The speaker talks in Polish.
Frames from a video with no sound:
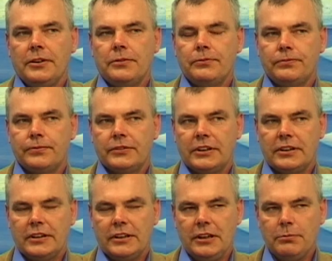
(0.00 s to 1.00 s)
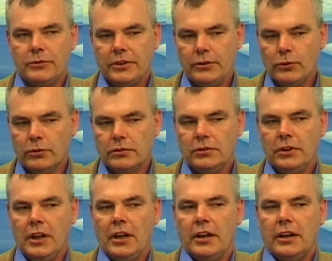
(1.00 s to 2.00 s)
w tym dniu
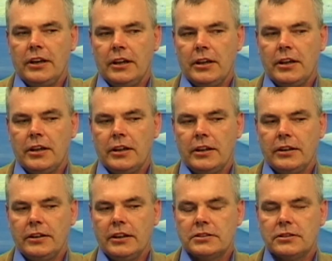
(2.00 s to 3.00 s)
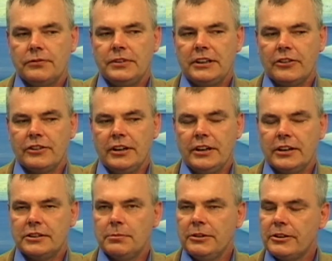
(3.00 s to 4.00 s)
e, jest to wydarzenie,
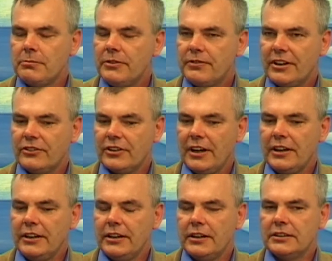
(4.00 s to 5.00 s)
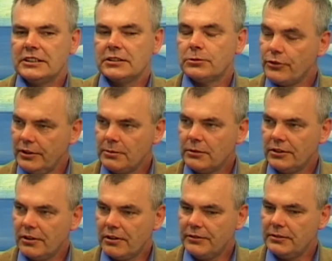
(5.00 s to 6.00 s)
gdzie będziemy wręczali zasłużonym
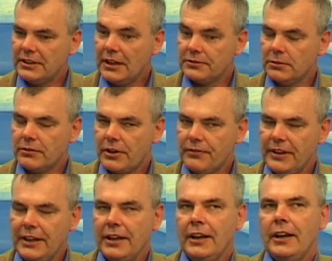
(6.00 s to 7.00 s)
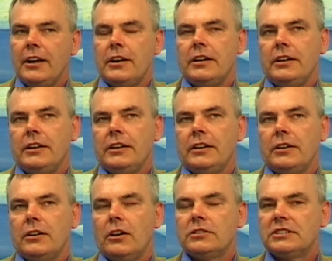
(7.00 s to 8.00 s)
honorowym dawcom krwi e,
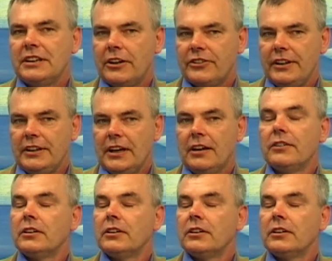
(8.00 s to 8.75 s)
odznaczenia